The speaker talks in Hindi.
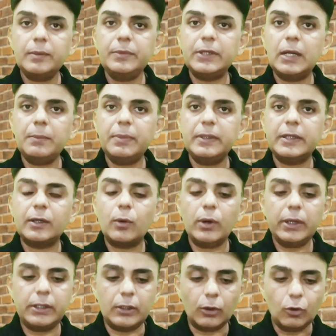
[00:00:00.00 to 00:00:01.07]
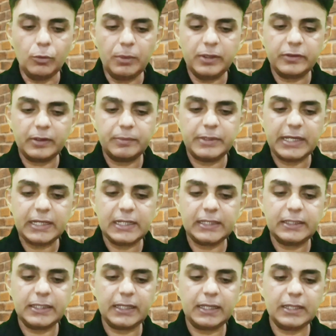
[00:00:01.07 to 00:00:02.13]
अब यहाँ पे रिक्वायर्ड डॉक्यूमेंट्स हम देख
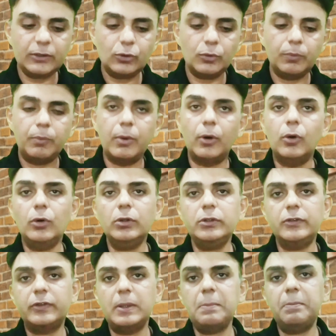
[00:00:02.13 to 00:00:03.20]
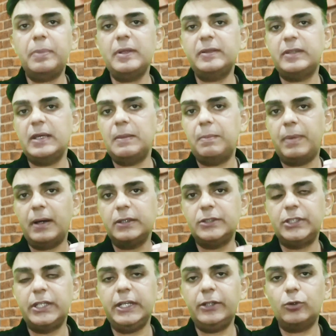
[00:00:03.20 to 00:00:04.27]
लेते हैं तो बहुत सिंपल से पाँच
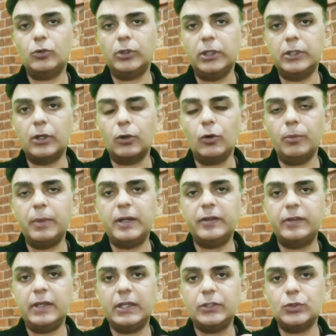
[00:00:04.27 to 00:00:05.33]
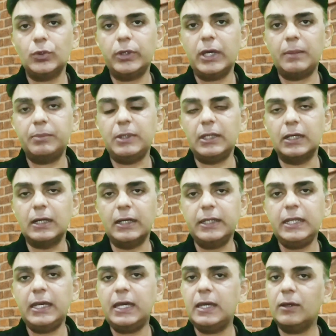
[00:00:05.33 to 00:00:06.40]
छः टोटल डॉक्यूमेंट्स हैं जो कि आपने
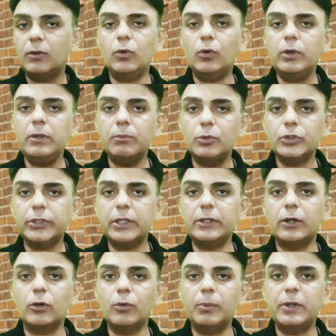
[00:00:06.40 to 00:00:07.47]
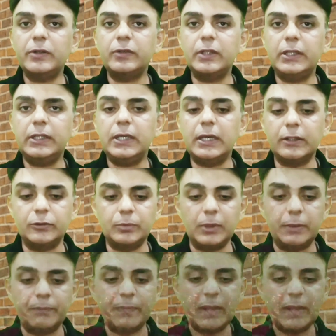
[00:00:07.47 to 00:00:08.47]
लगाने हैं कोई मुश्किल डॉक्यूमेंट्स नहीं है इसमें